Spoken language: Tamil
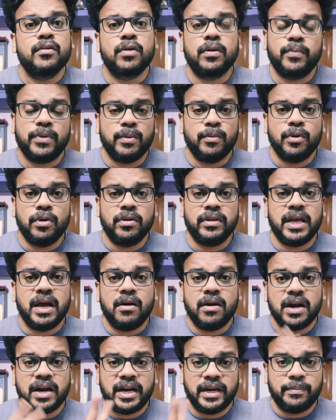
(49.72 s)
ஒரு ப்ரொமோவை தான்
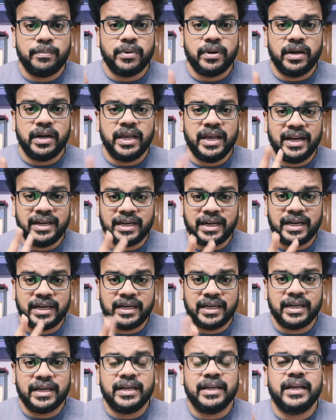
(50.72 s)
அவங்க கட் பண்ணி டக்கு
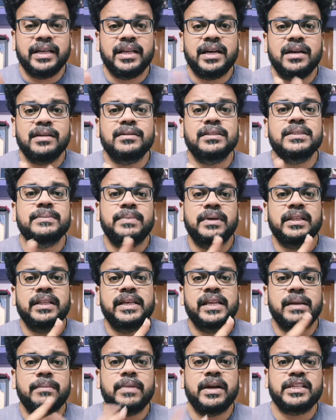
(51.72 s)
டக்குன்னு ஏதாவது வந்து
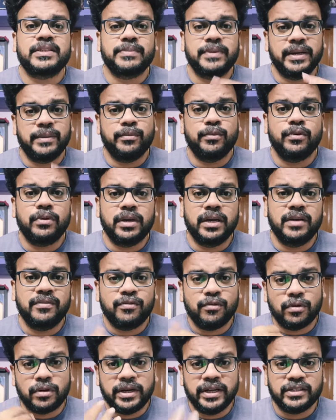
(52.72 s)
பார்த்தீங்கன்னா மேட்ச் பண்ணி போட்டு
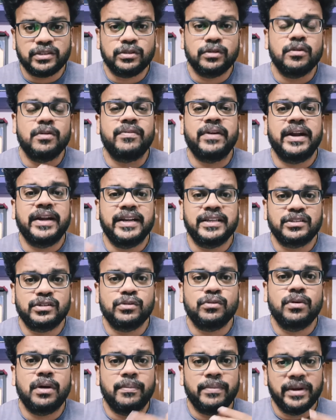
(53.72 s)
ஃபோர் டேஸ் டு கோ ஃபைவ் டேஸ்
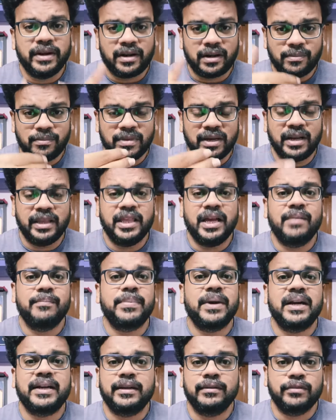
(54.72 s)
டு கோ அப்படின்ற மாதிரி தான்
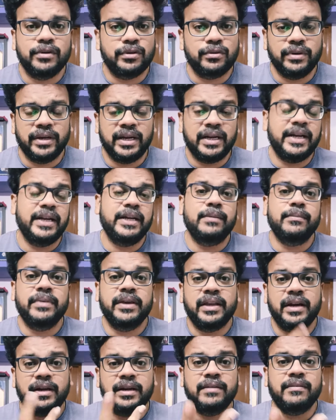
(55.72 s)
பேட்டர்ன் வரும் ஏன்னா இன்னும்
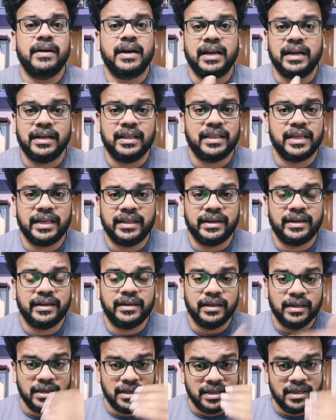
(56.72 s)
இரண்டு வாரங்கள் தான்
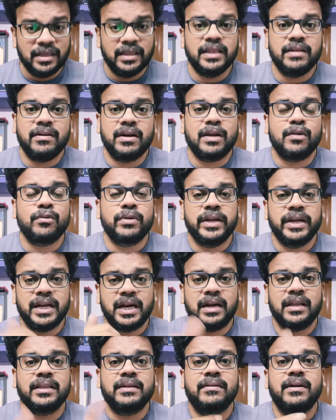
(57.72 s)
இருக்குது இந்த வாரம்
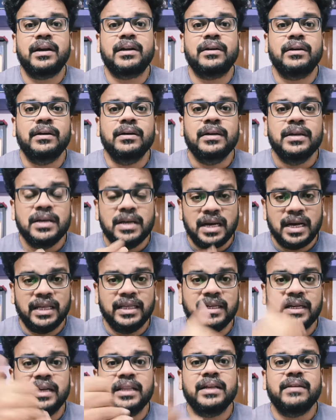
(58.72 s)
விட்டிங்கன்னா அடுத்த வாரம்
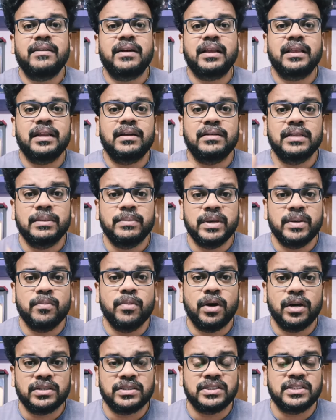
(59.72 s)
அதுக்கடுத்த வாரத்தில் வந்து பிக்
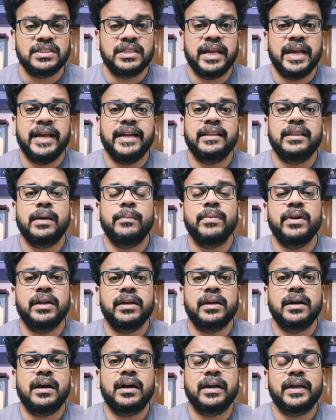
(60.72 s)
பாஸ் எயிட்
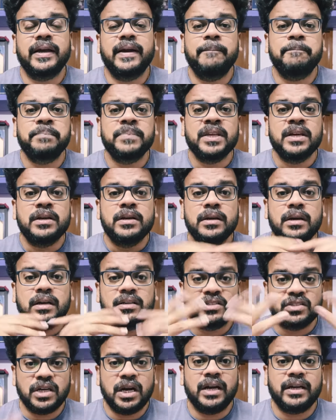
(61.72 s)
தமிழுக்கான
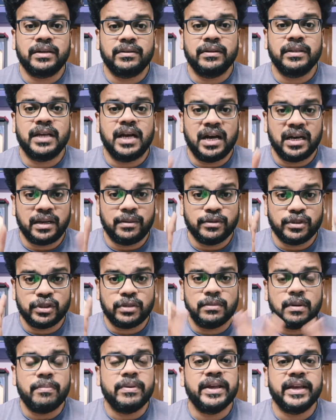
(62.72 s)
ஸ்டார்ட் வந்து
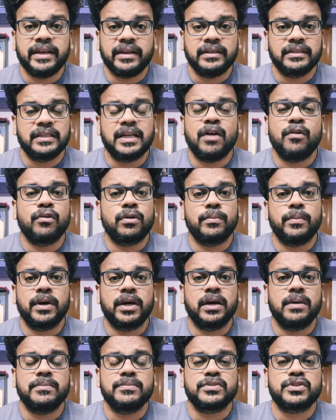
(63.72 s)
ஆரம்பிச்சிடும் அப்படிங்கிறது தான் ஒரு
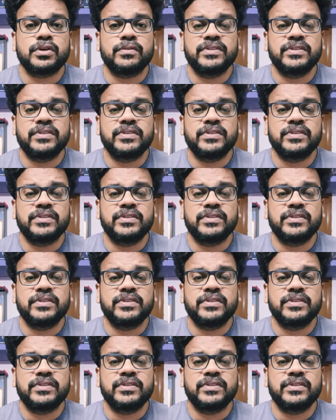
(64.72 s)
பக்கம் ஸோ